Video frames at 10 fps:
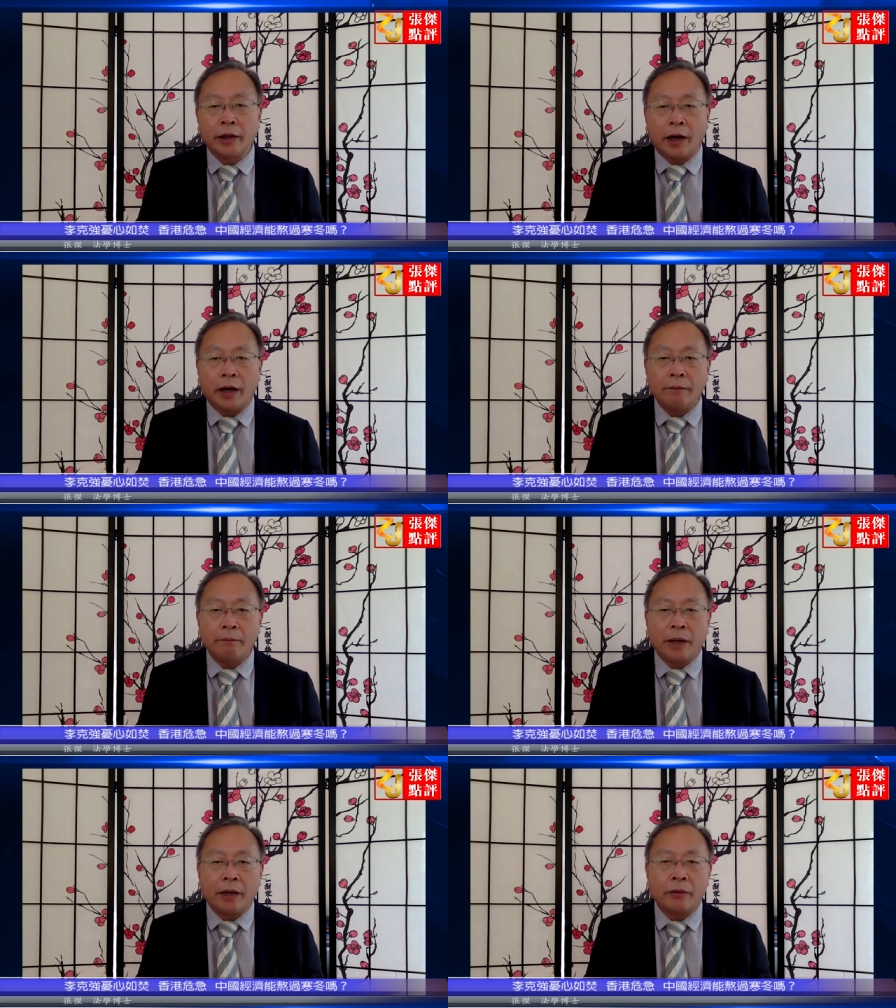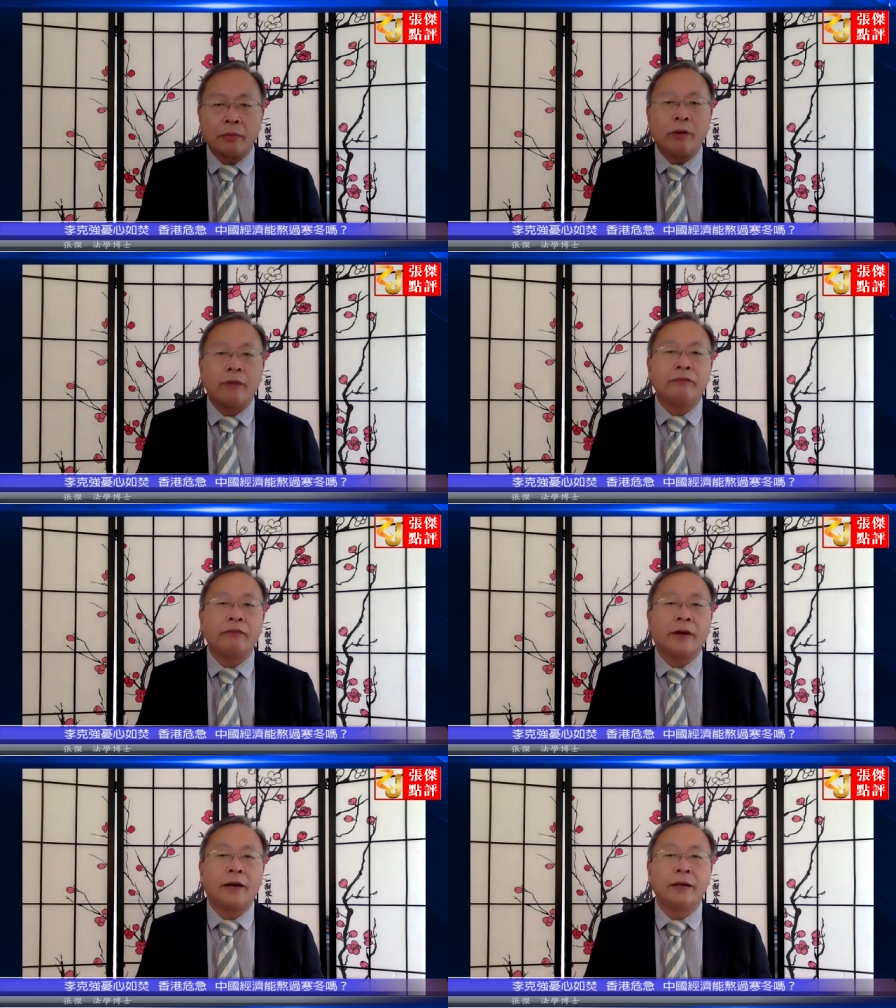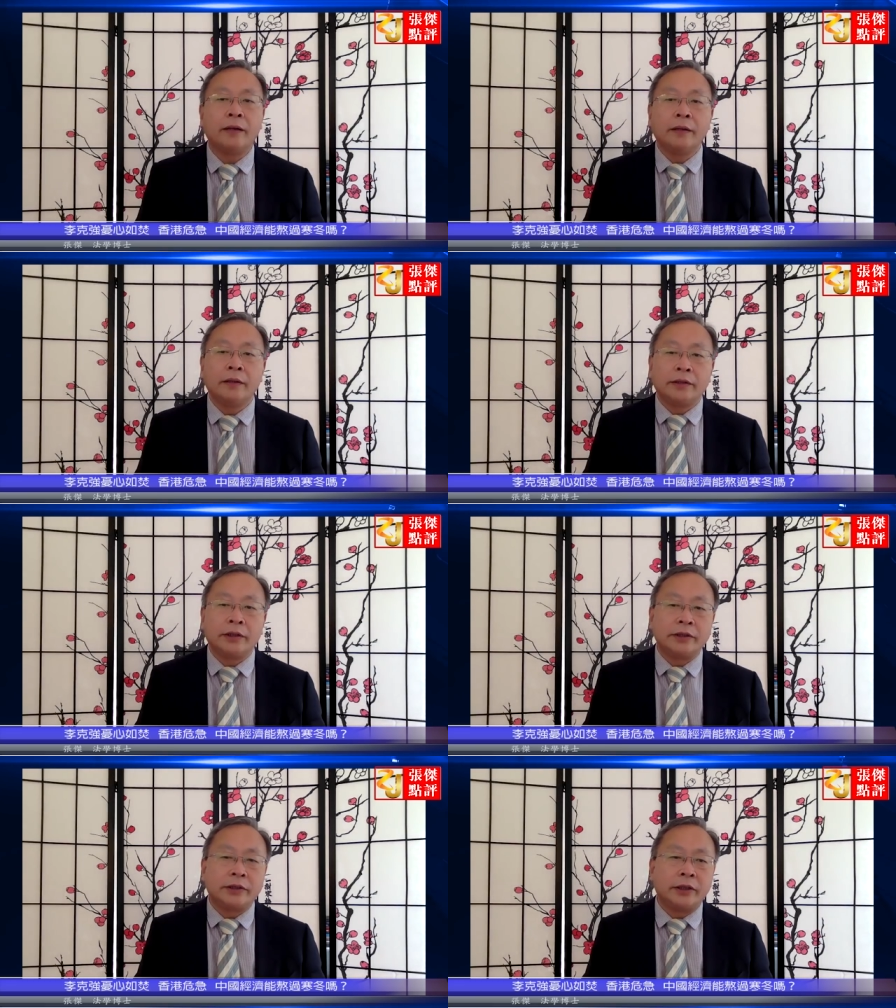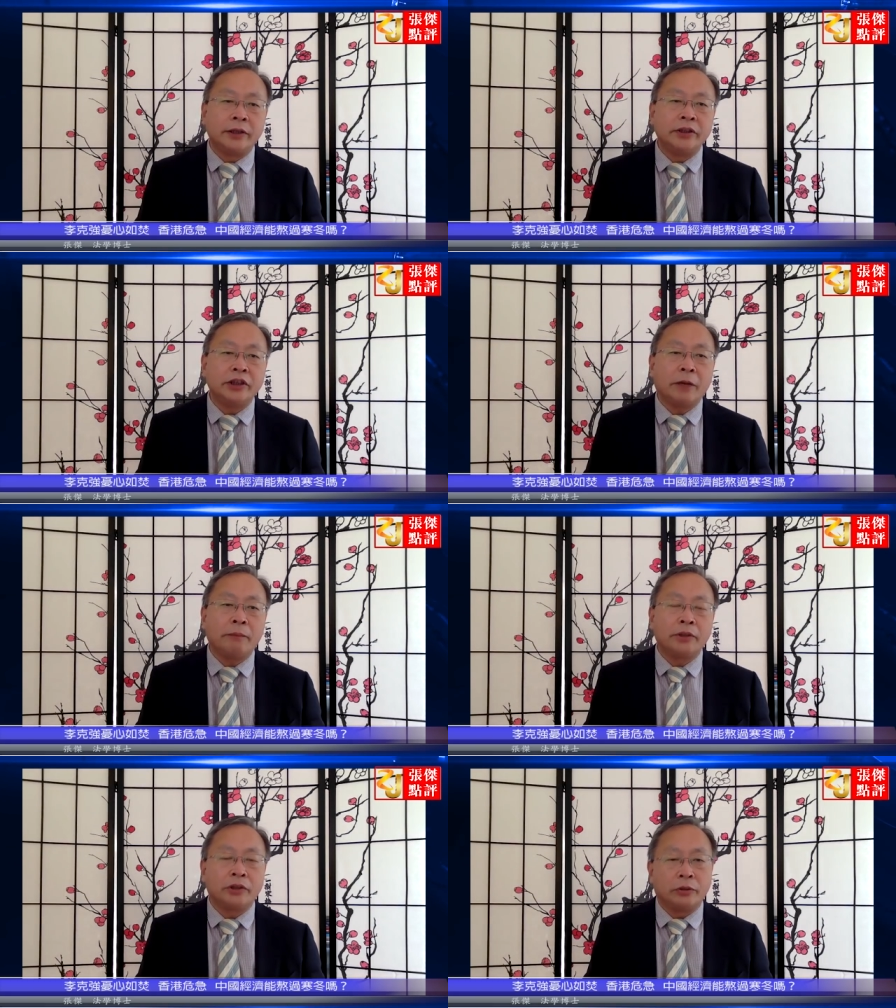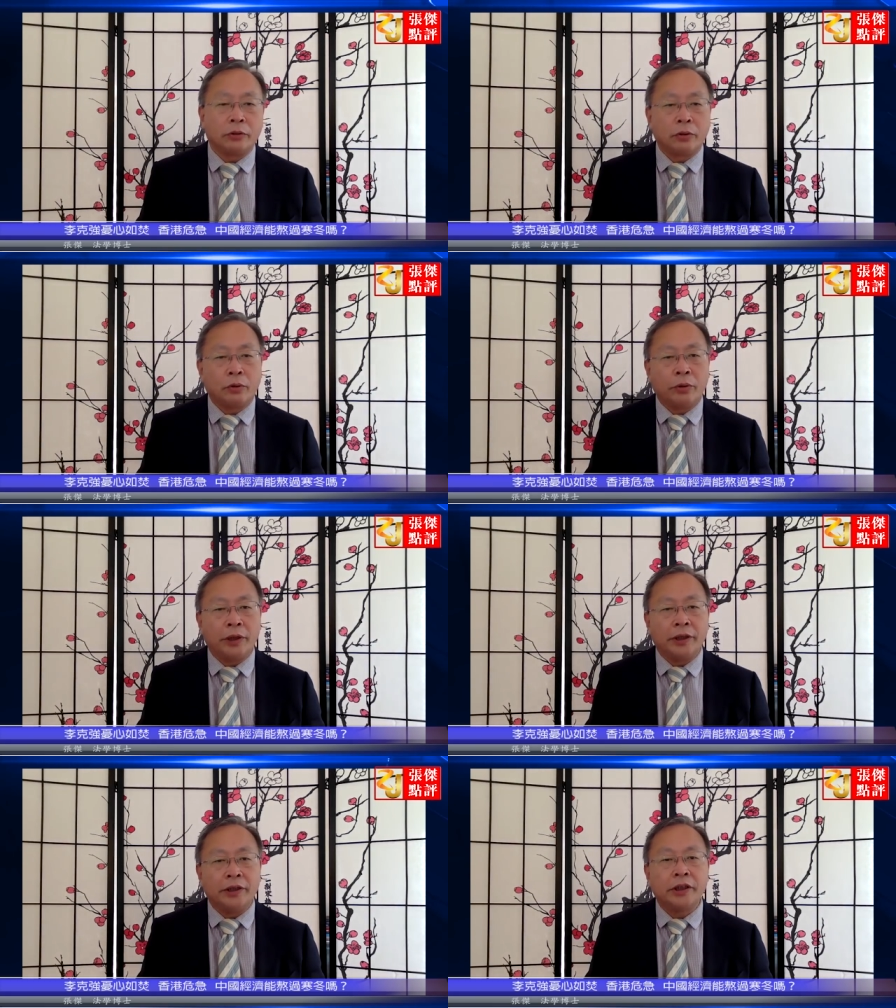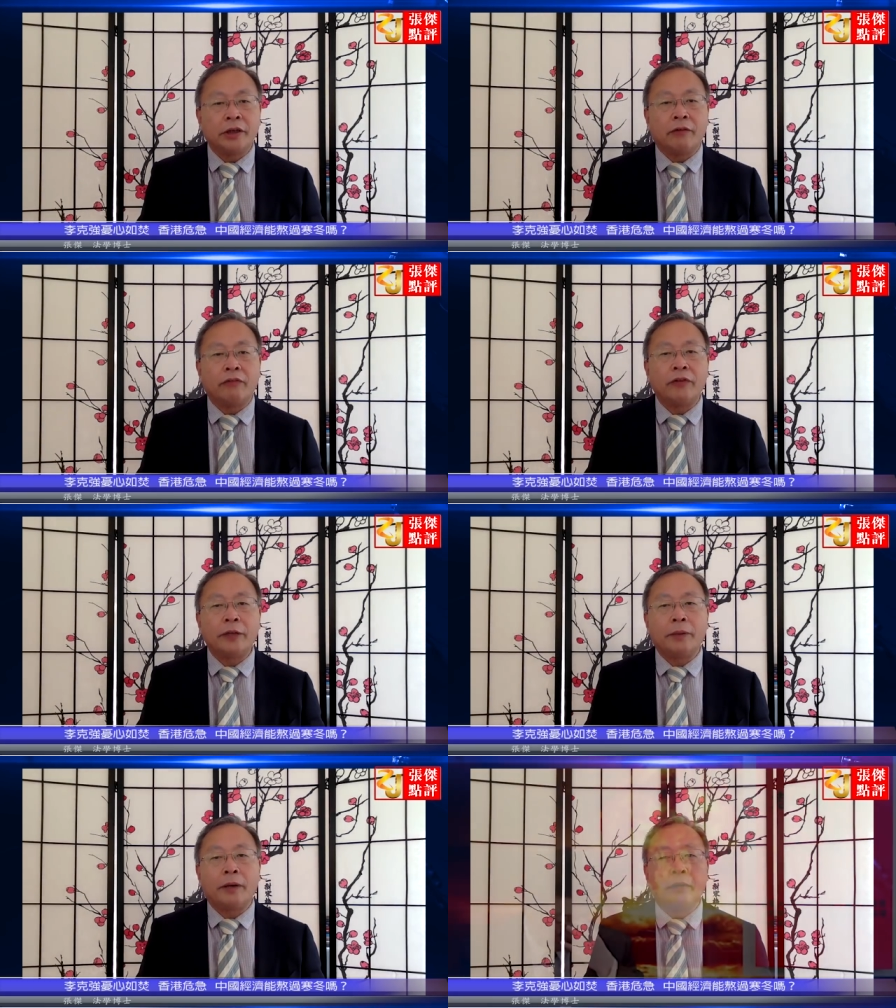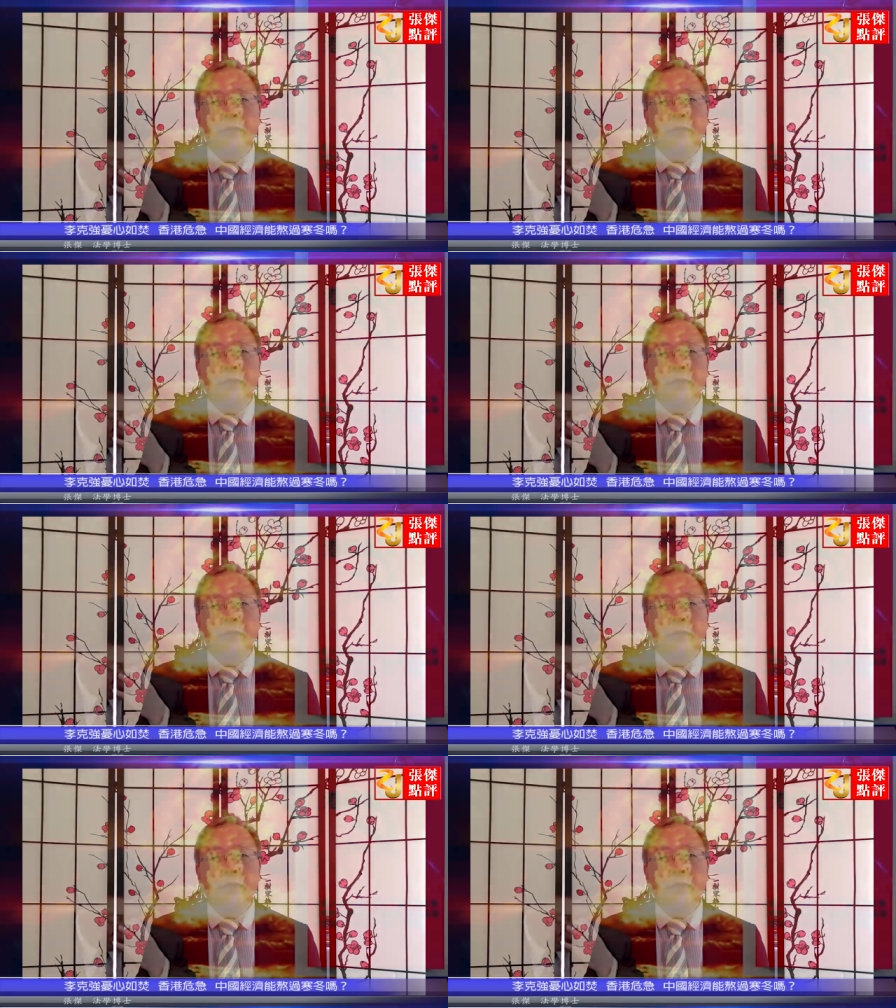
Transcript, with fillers: 港版国安法，真是人叫不走，鬼叫飞跑。